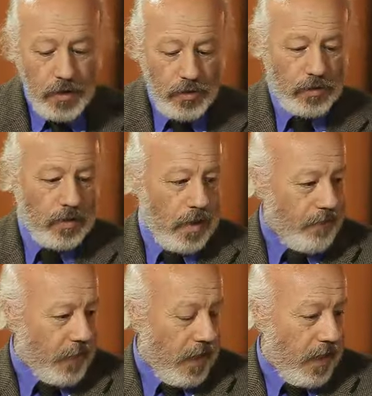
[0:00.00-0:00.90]
y
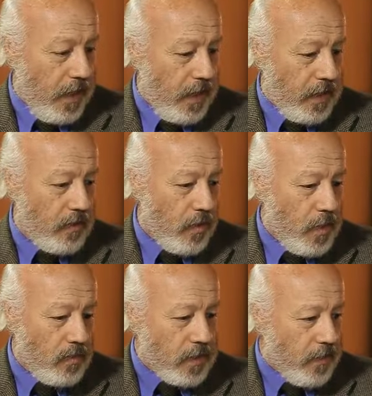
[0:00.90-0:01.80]
otra eh, que
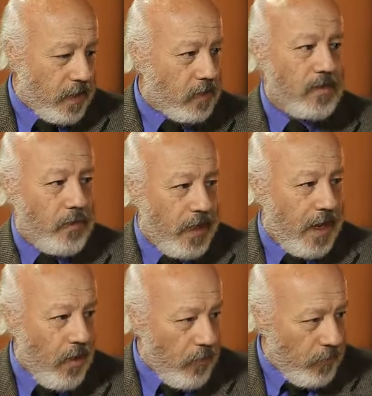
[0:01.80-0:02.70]
toma un trabajo sobre
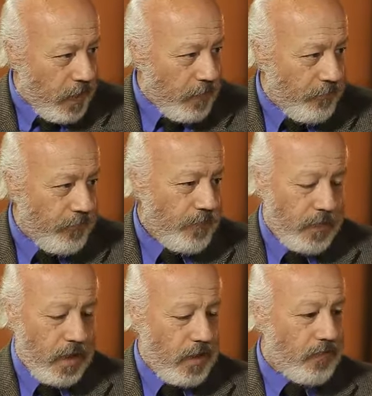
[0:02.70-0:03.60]
la obra
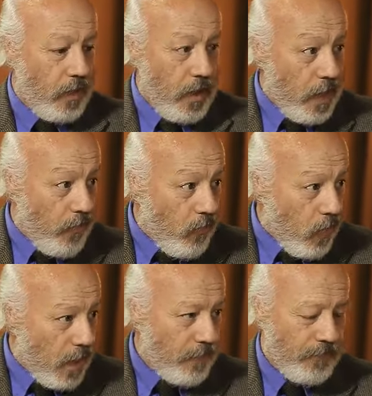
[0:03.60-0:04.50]
de Soledad
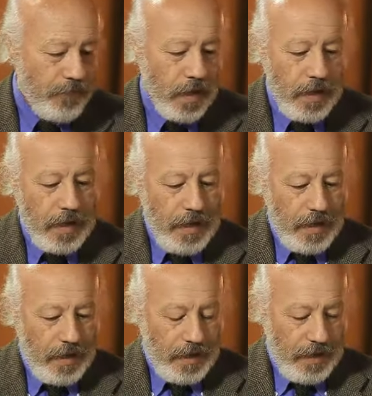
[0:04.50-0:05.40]
Novoa.
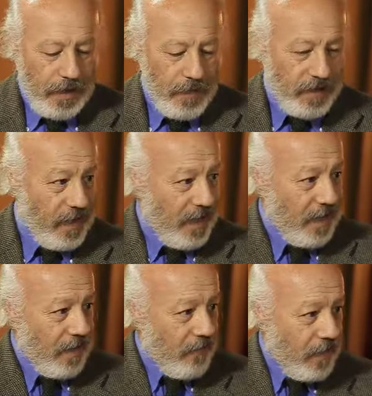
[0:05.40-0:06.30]
Y
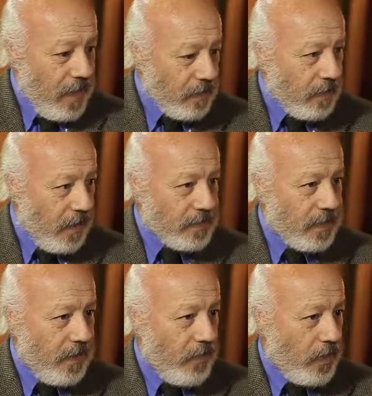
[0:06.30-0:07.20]
Magdalena Leblanc
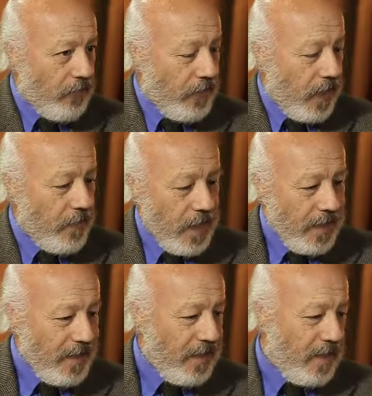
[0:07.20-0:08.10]
hace la biografía.
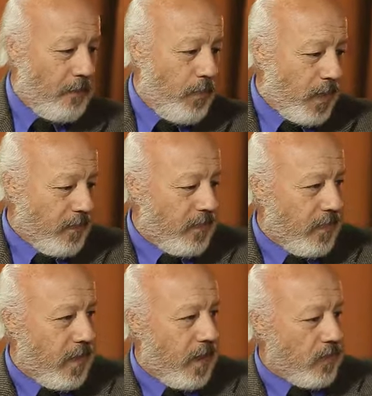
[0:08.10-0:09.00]
Y después
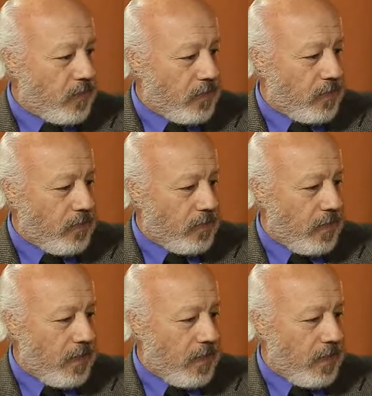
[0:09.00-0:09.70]
eh, nosotros